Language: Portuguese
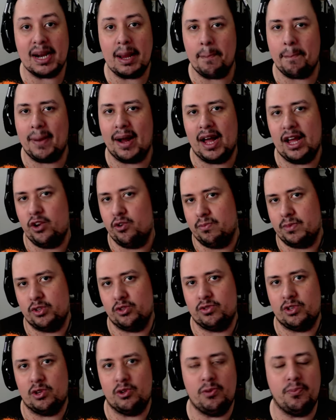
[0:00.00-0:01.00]
de trabalho,
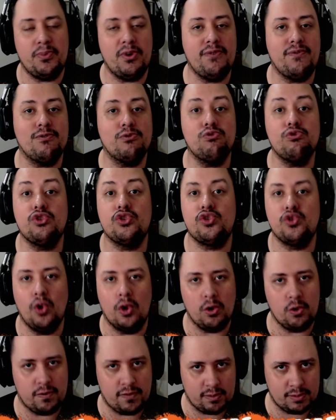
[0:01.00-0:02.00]
mano. Não é nem o perfil do
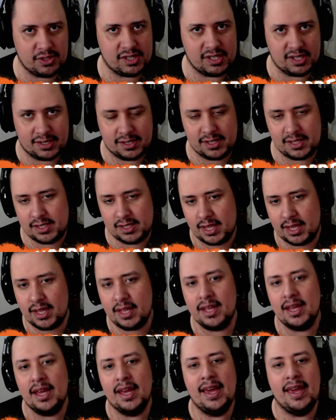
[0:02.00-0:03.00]
jogo, vamos dizer assim,
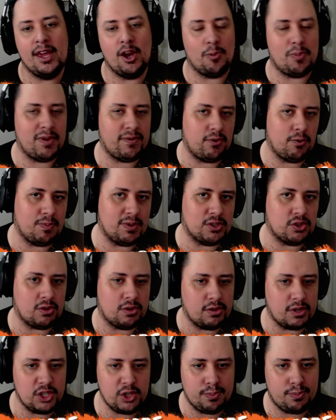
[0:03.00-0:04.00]
né? É o perfil
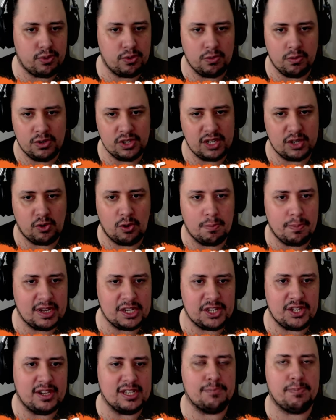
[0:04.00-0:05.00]
pessoal do Ed Boon, onde ele
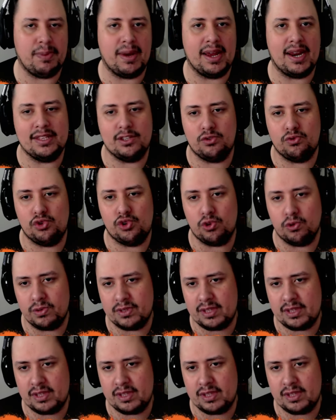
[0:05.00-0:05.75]
compartilha as paradas do